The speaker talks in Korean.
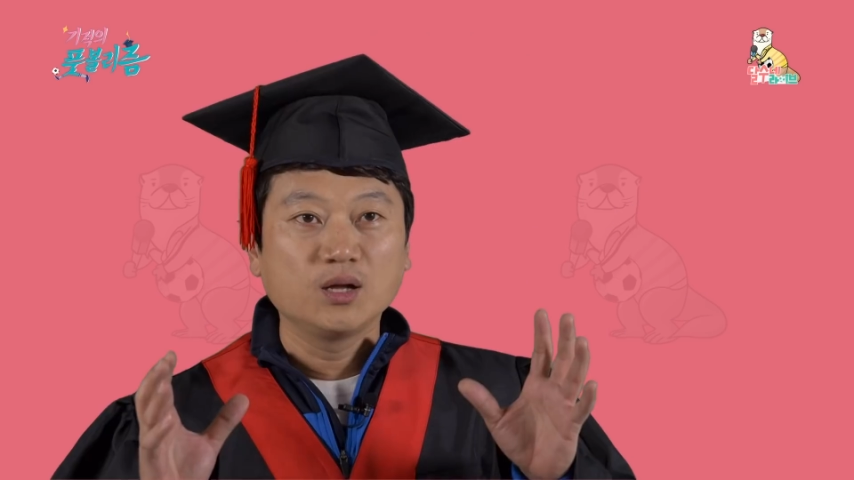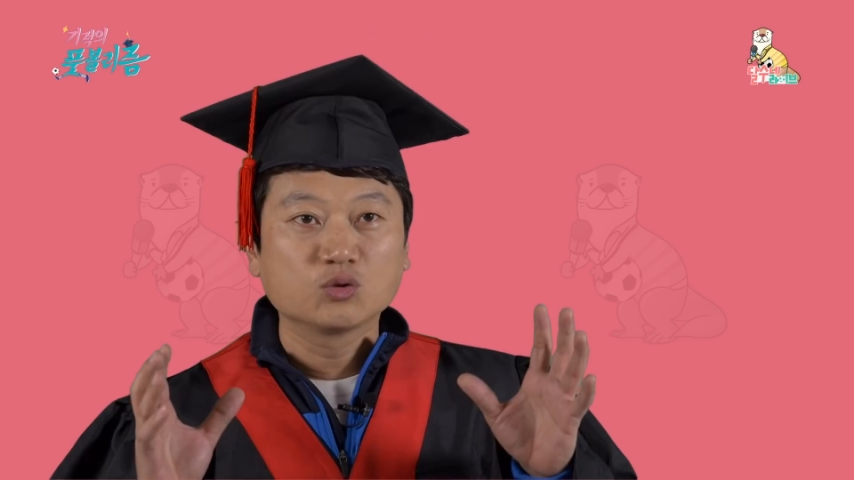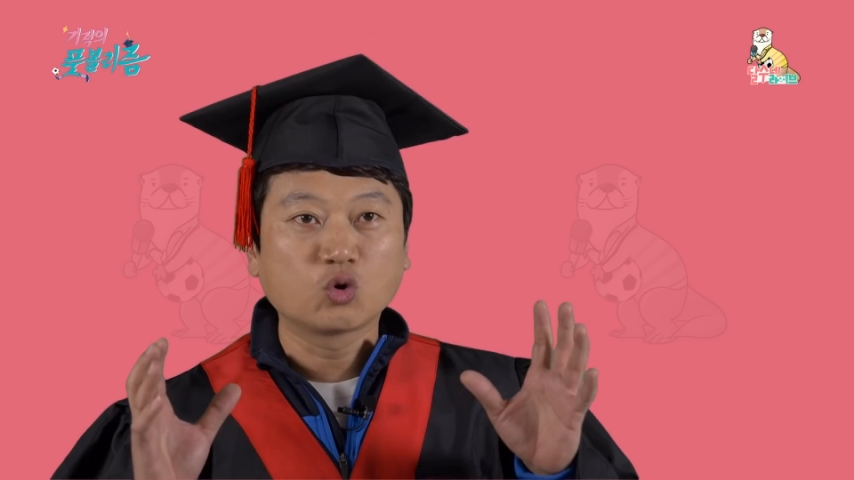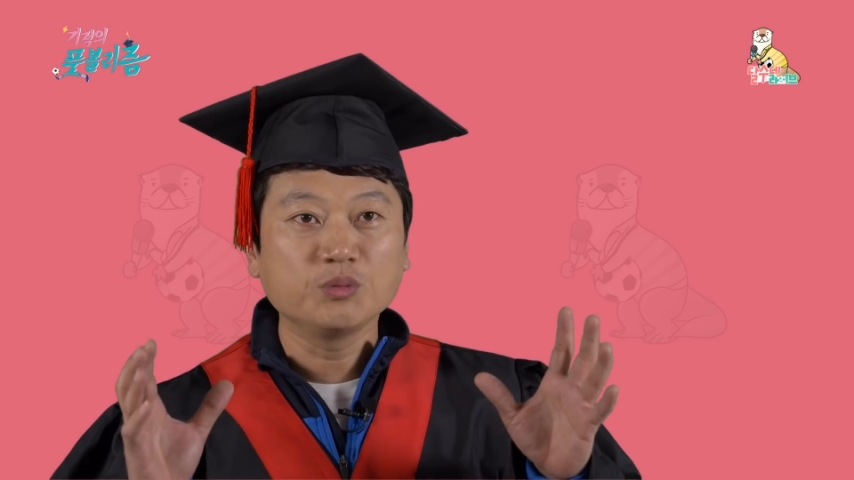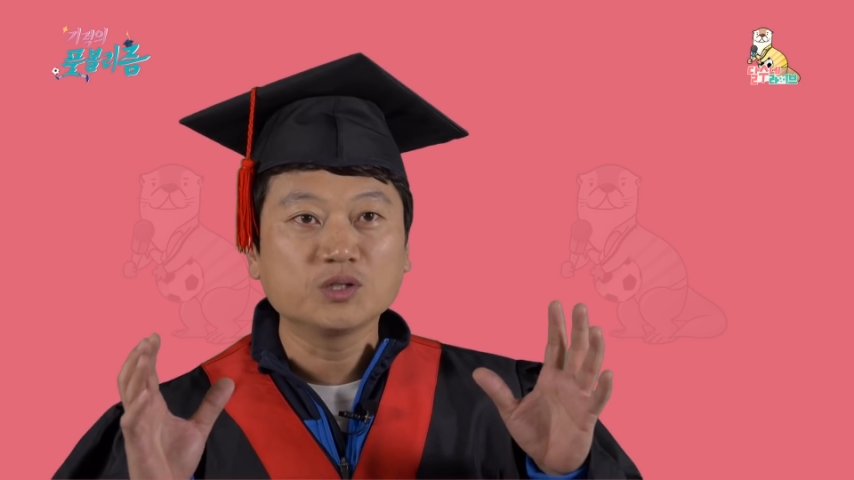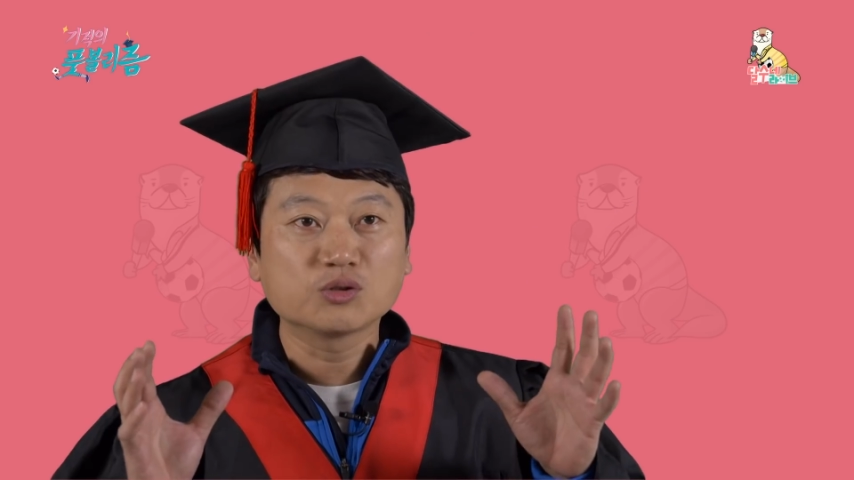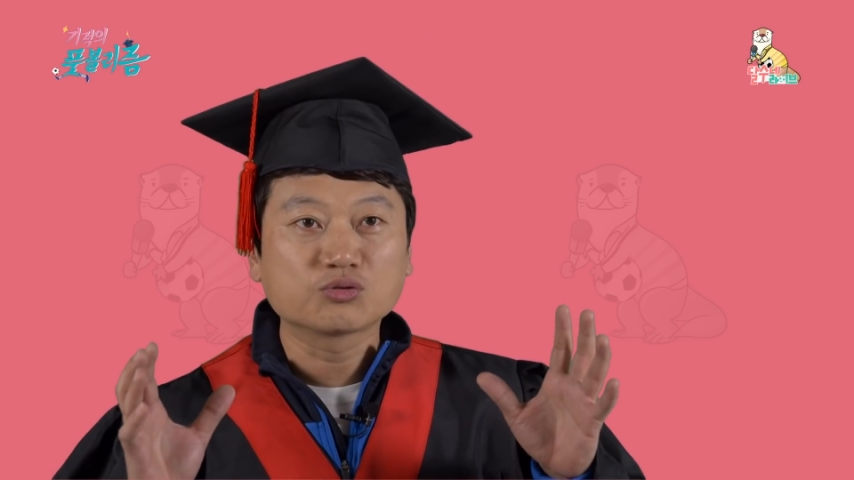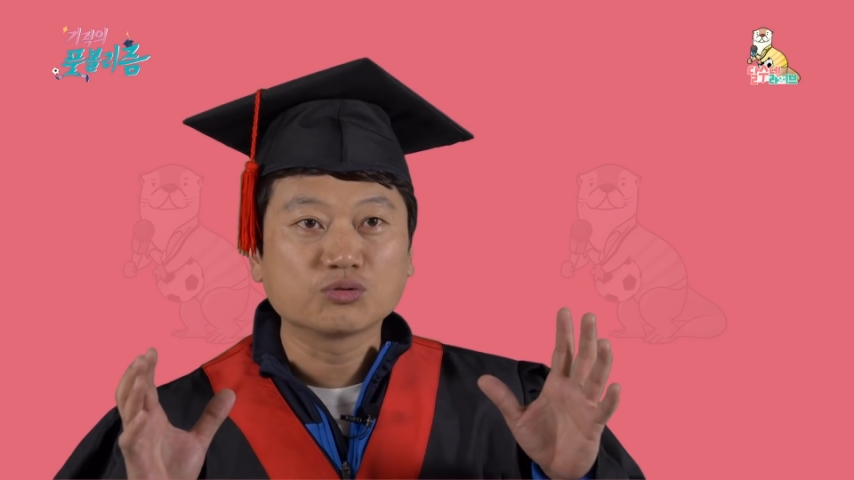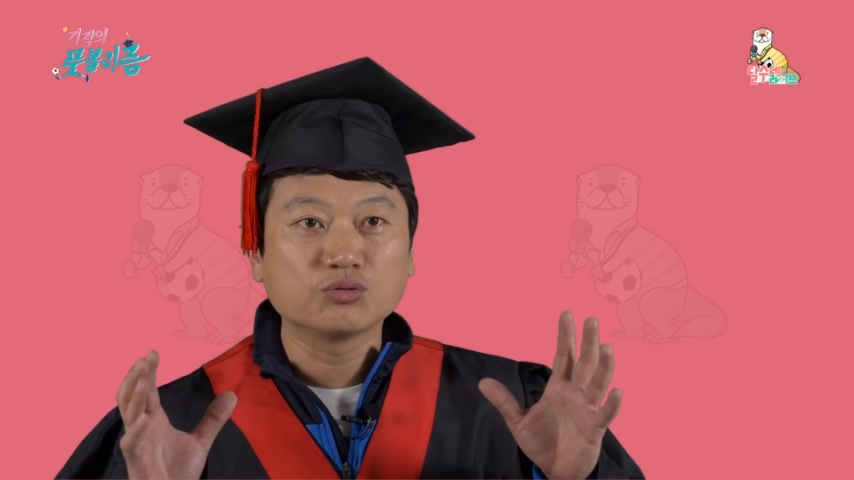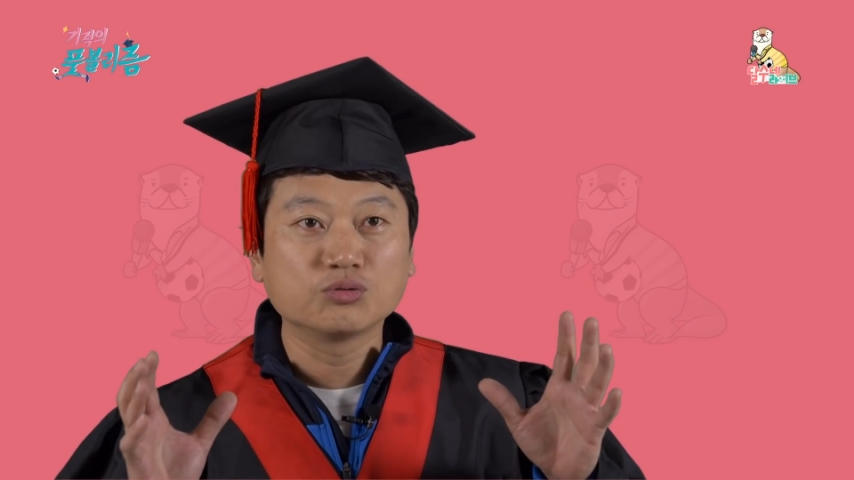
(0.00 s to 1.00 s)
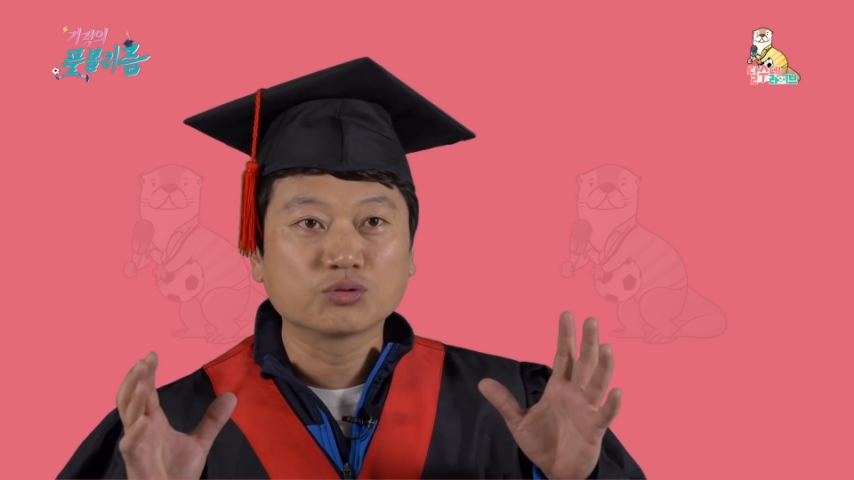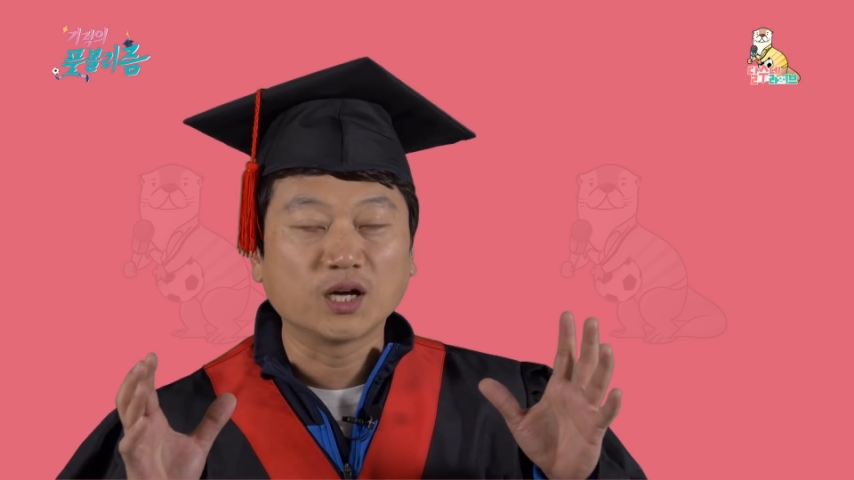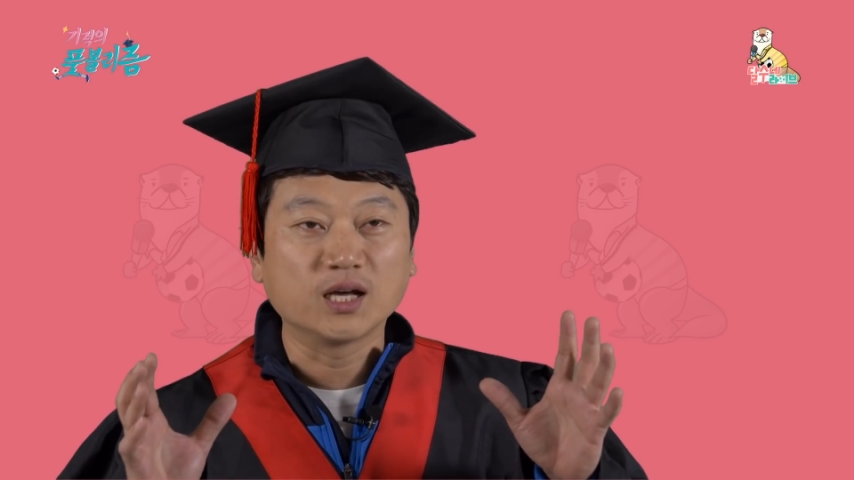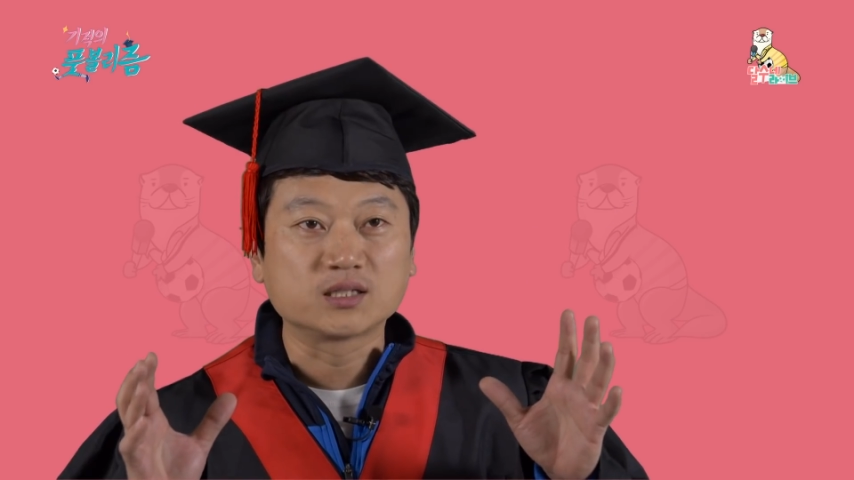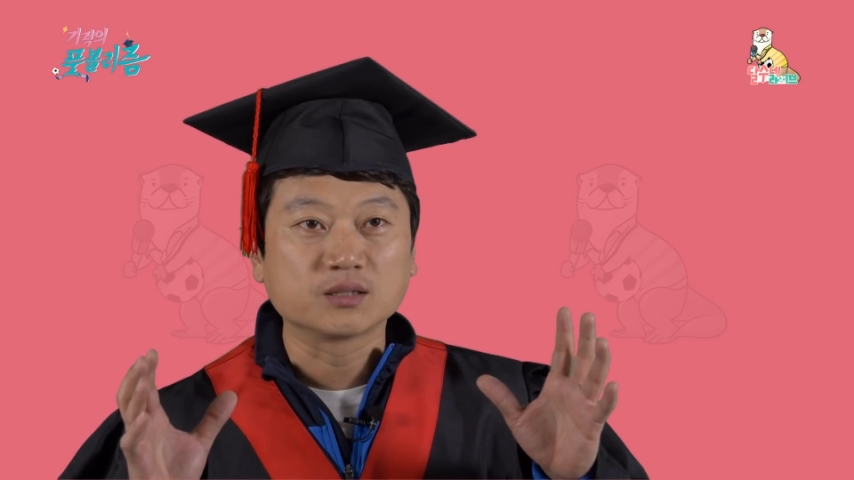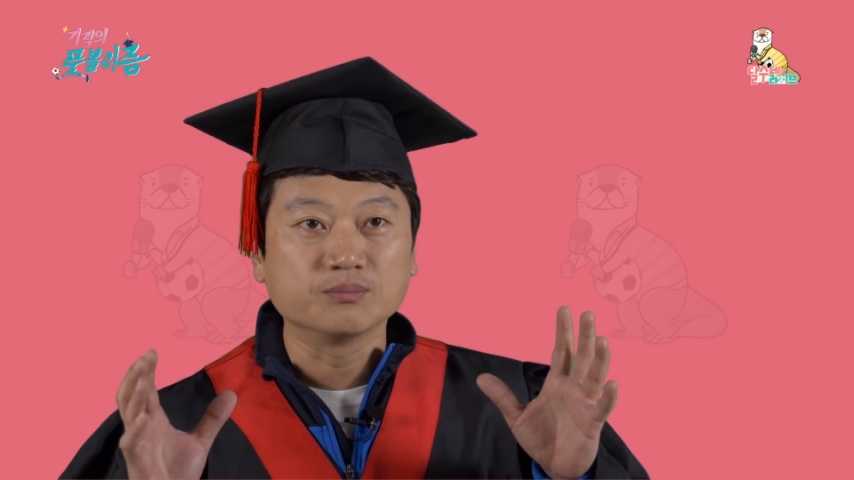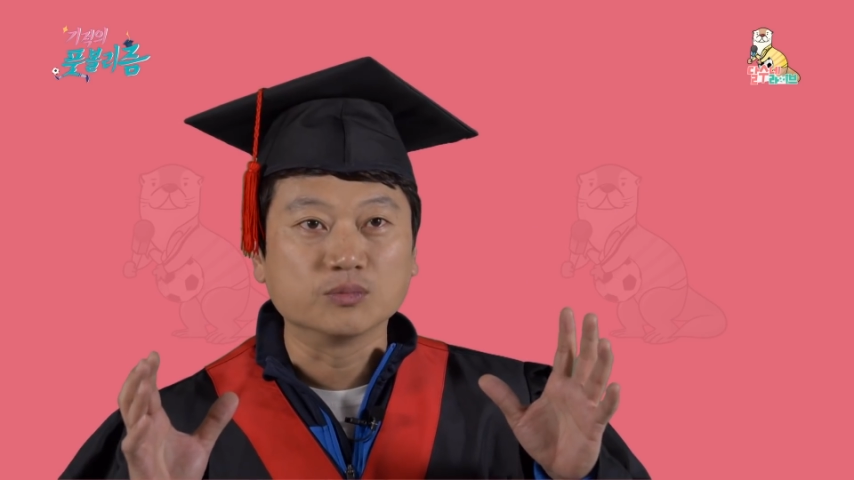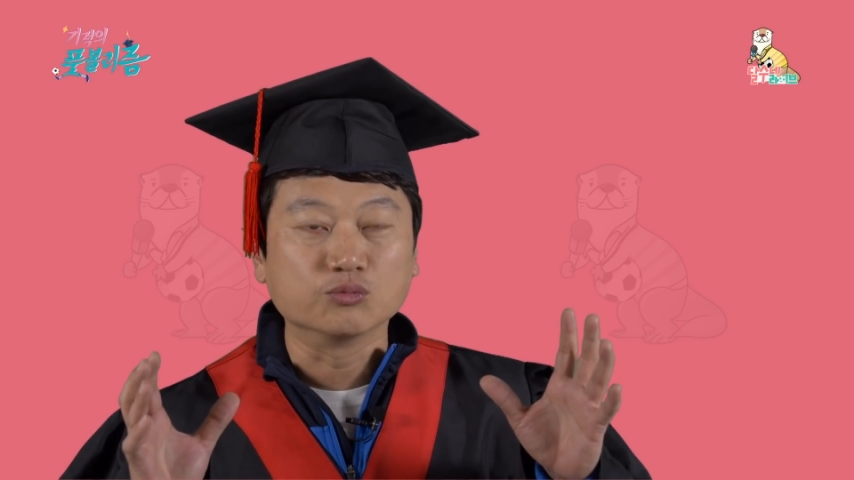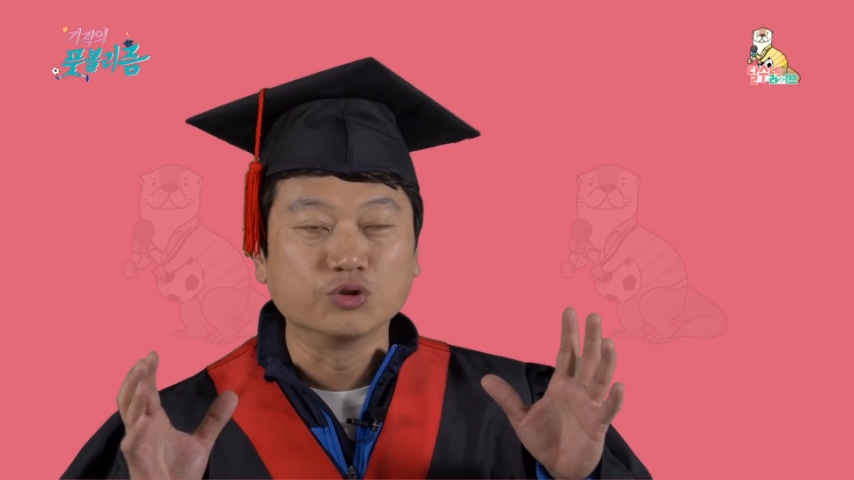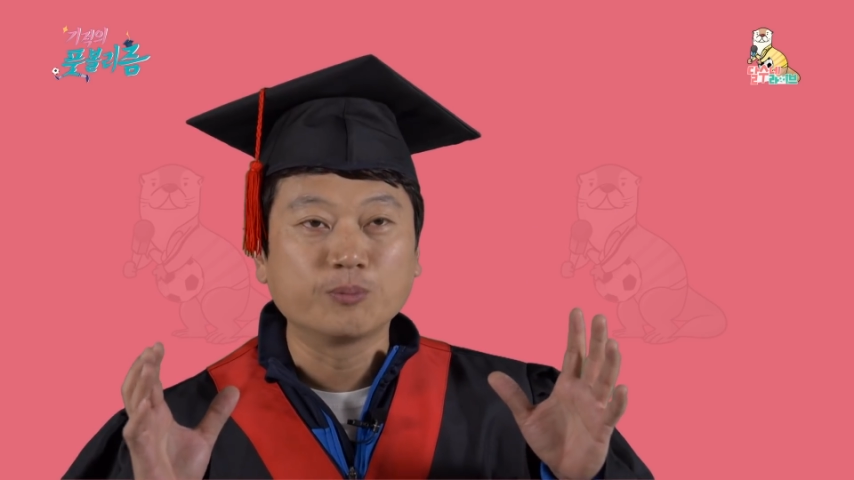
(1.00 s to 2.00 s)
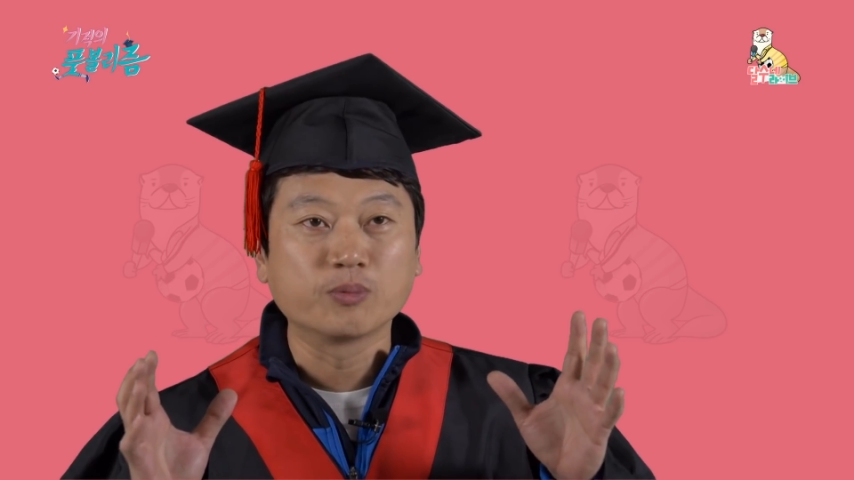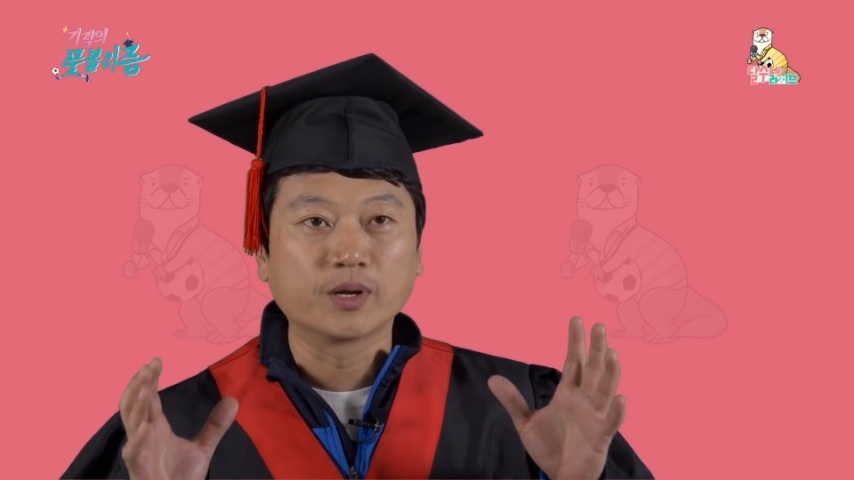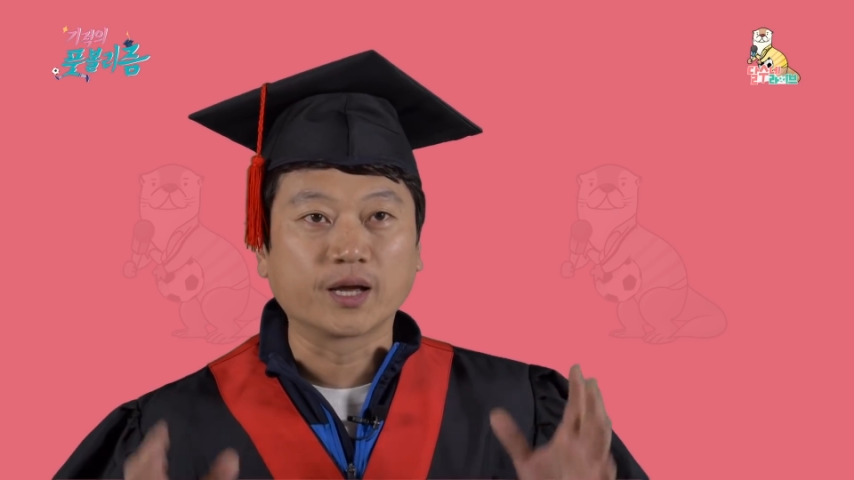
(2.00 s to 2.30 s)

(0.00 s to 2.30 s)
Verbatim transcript: 손흥민 선수가 지금 우리뿐만